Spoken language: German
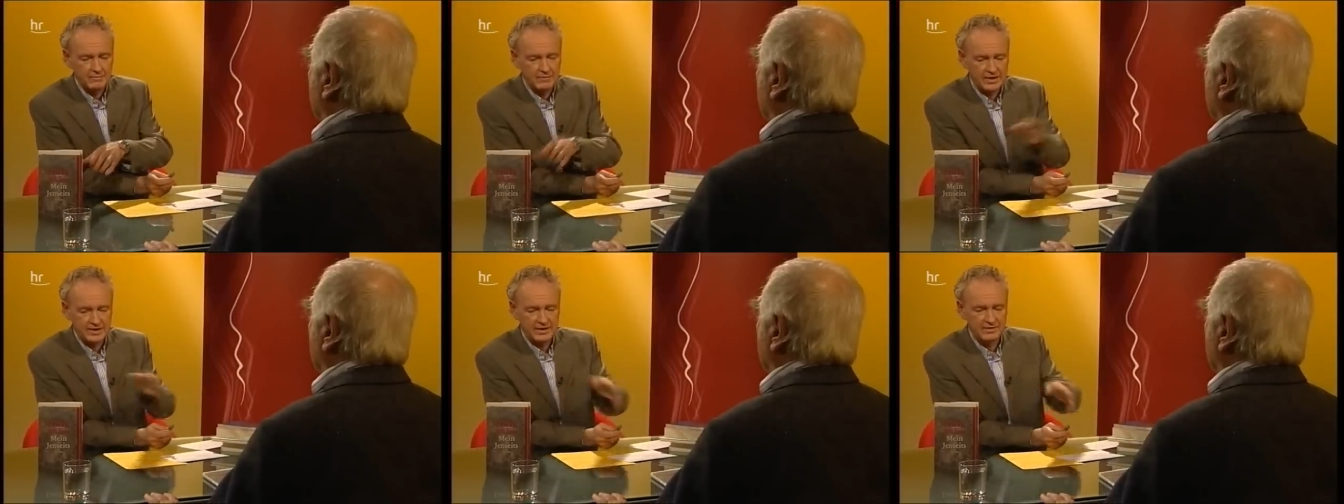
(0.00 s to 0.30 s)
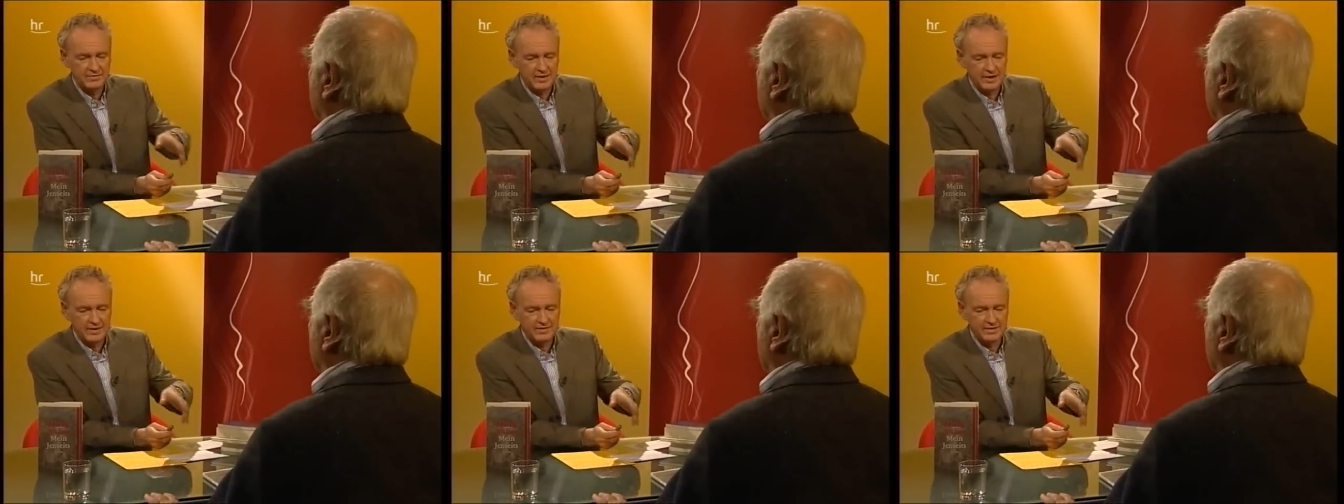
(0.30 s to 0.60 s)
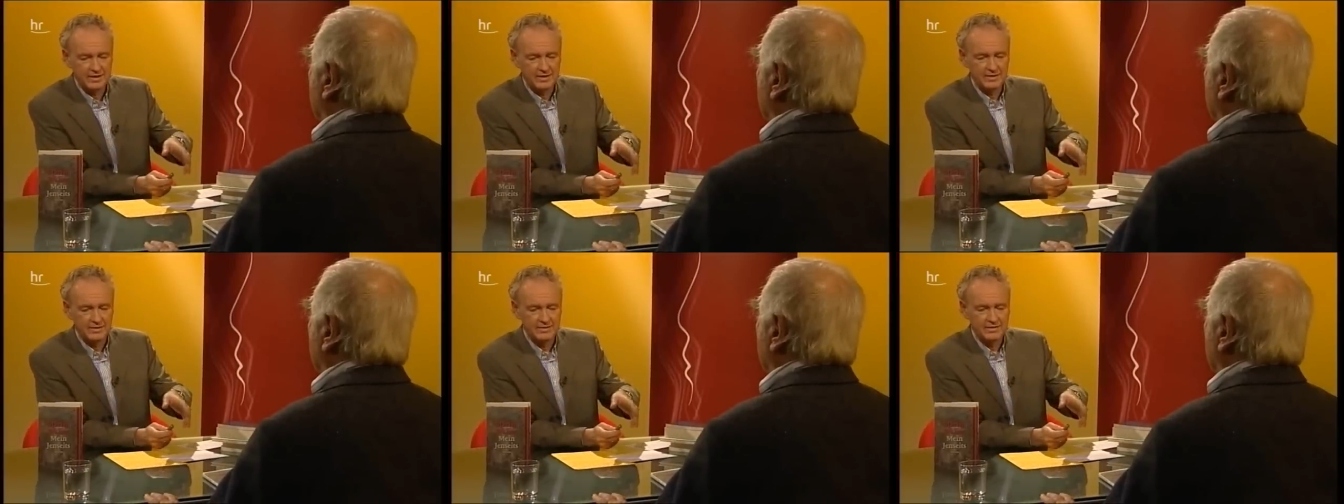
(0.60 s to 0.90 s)
Martin
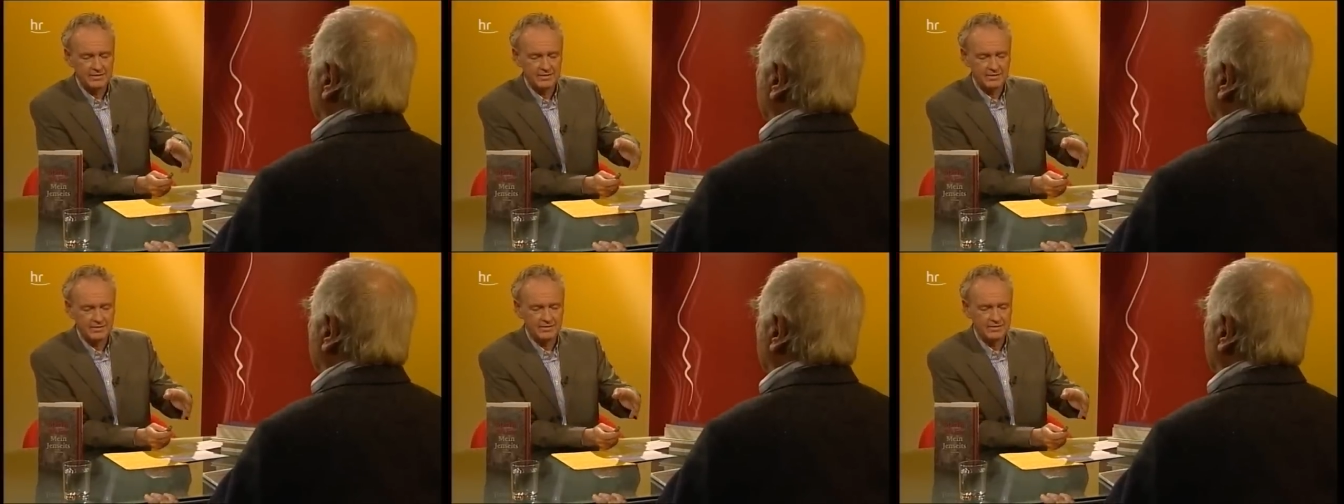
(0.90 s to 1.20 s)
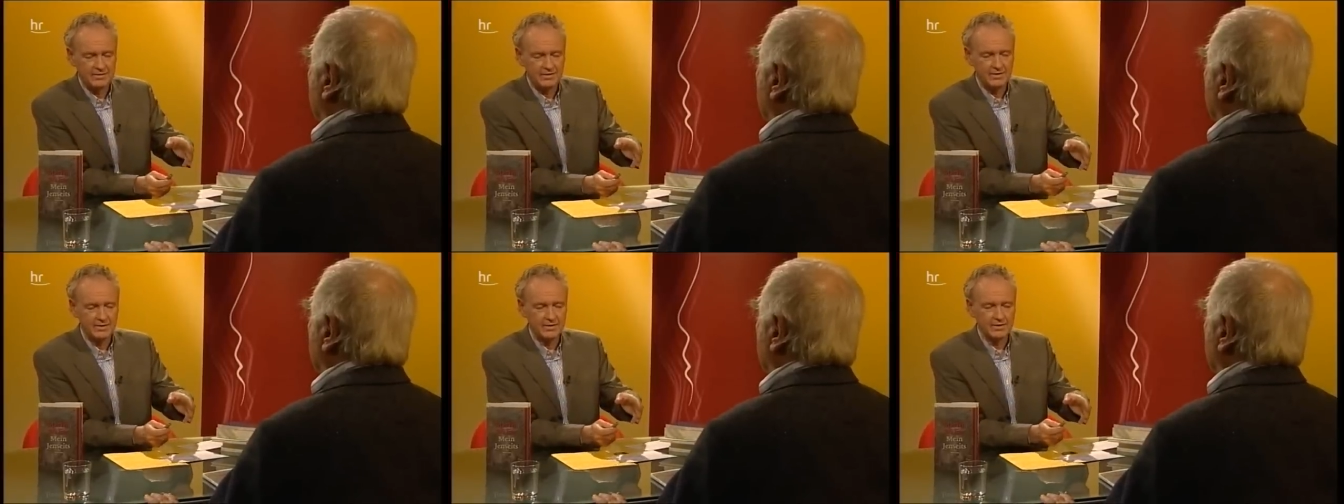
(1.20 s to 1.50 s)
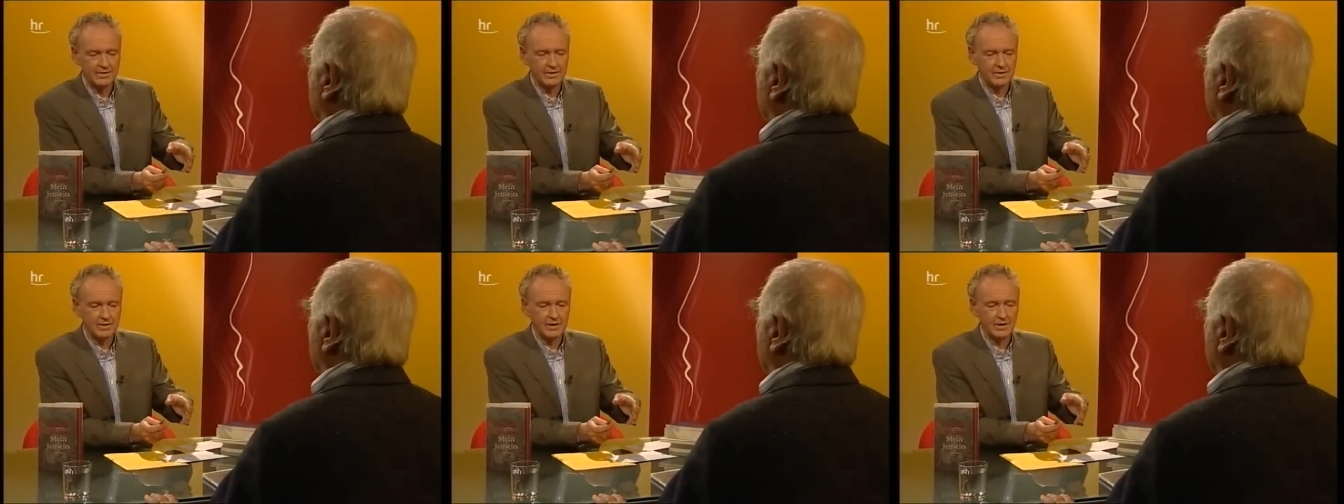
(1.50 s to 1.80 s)
Walser, sind Sie
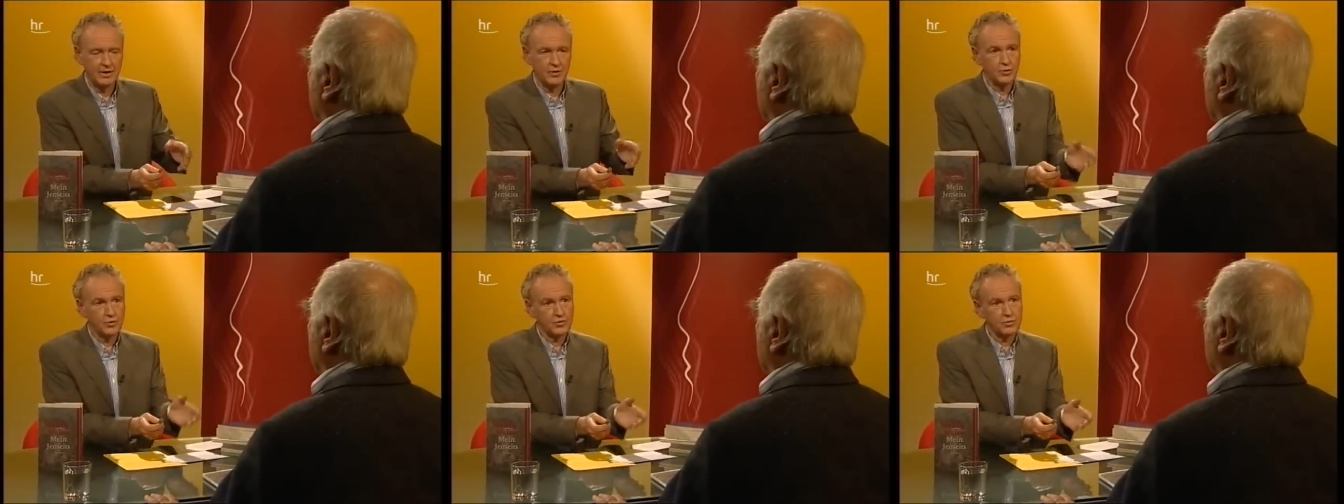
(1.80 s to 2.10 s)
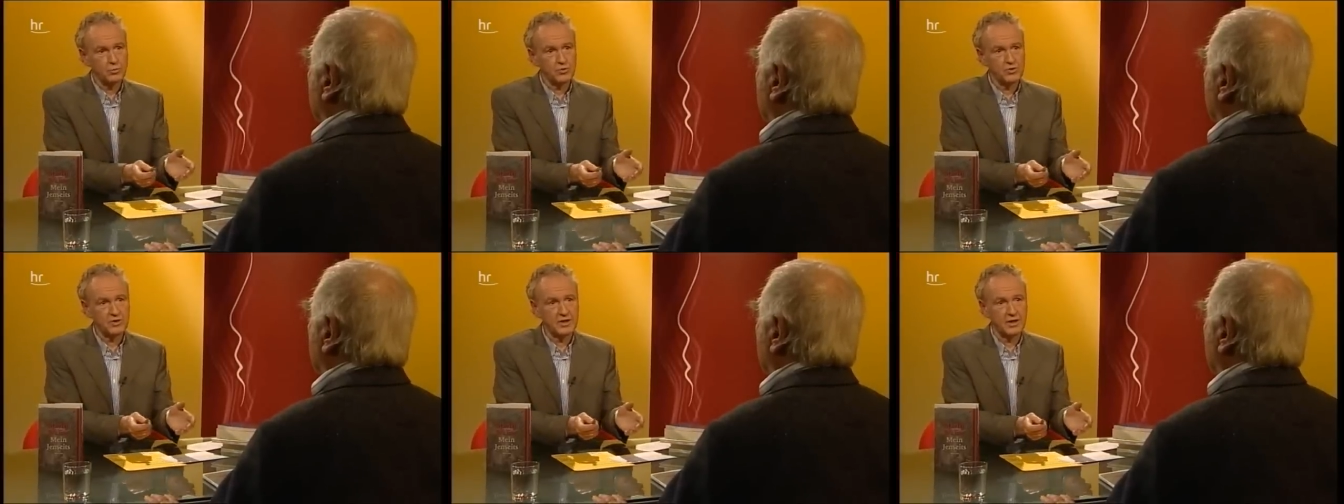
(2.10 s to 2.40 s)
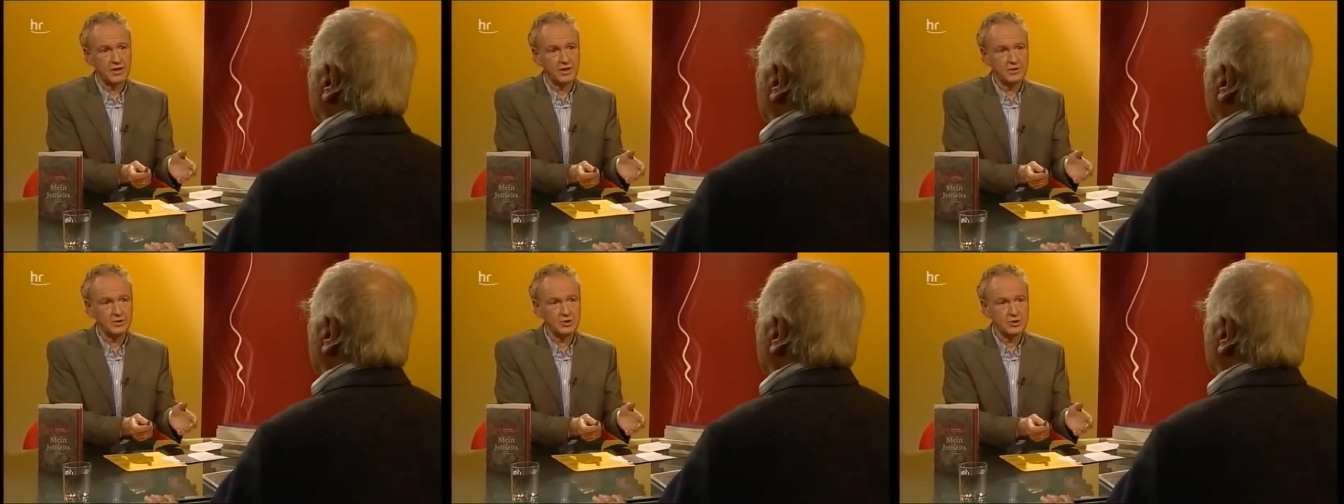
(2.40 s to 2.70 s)
religiös
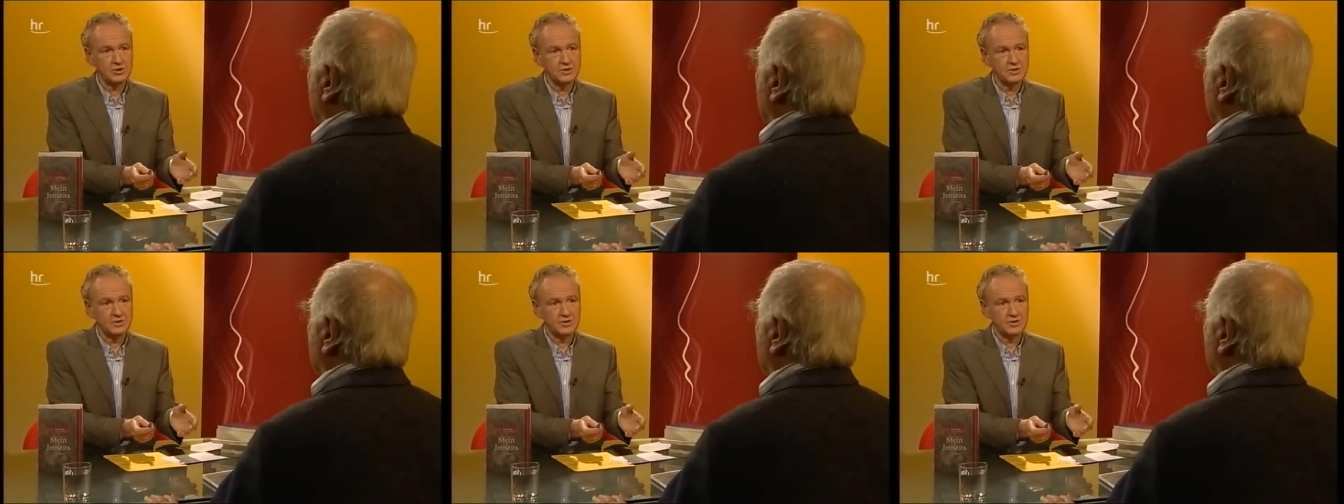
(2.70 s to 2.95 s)
musikalisch?